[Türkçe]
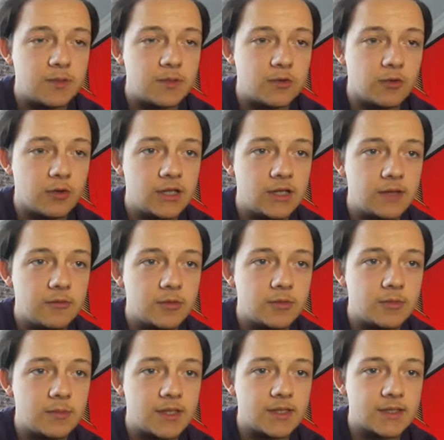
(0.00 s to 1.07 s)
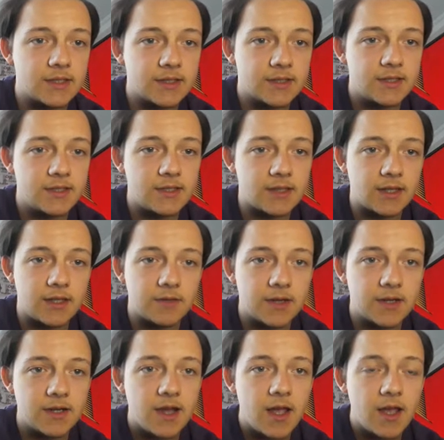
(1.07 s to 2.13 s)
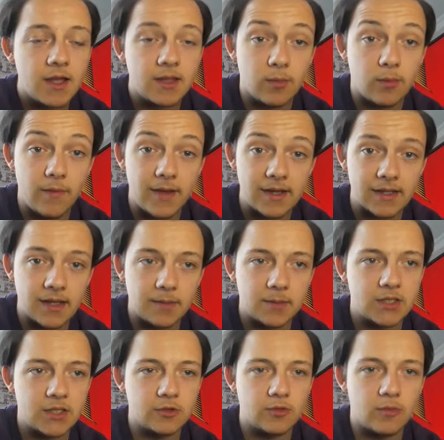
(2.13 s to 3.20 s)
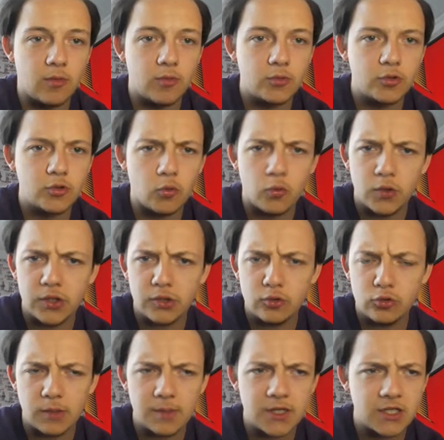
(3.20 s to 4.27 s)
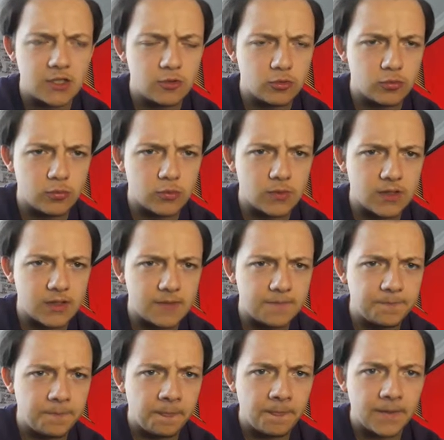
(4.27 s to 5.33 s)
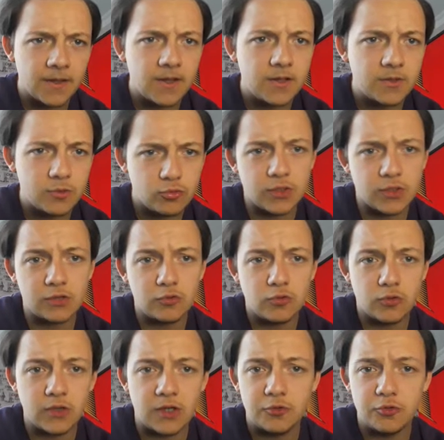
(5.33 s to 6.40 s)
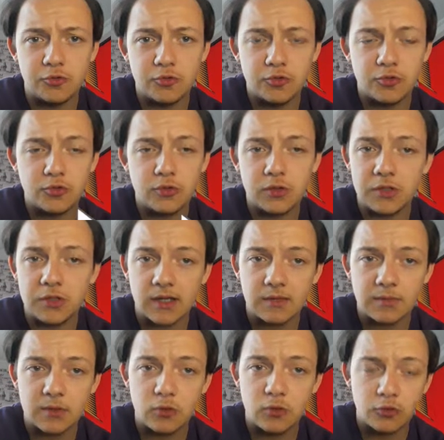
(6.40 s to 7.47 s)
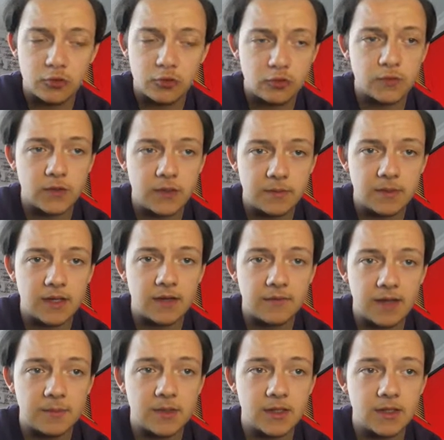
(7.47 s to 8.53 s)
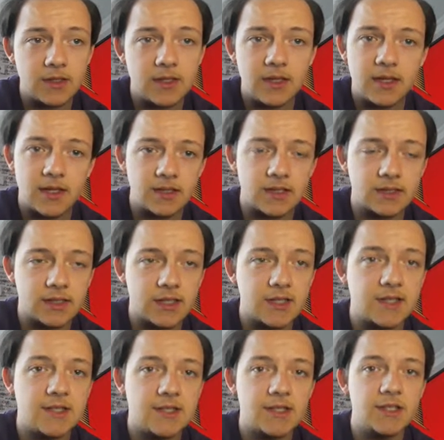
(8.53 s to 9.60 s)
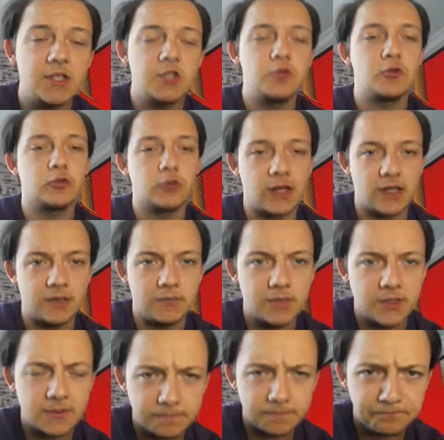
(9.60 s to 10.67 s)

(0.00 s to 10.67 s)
bir gol, Davis bir Madison asistleri var. Timo Werner maçına da 12 şurada 5 şutumuz var. Şurada da çok daha üstünüz. Rakibimize çok şut imkan vermedik. İlk yarı zaten ikinci yarı hiç yoktu rakibimiz.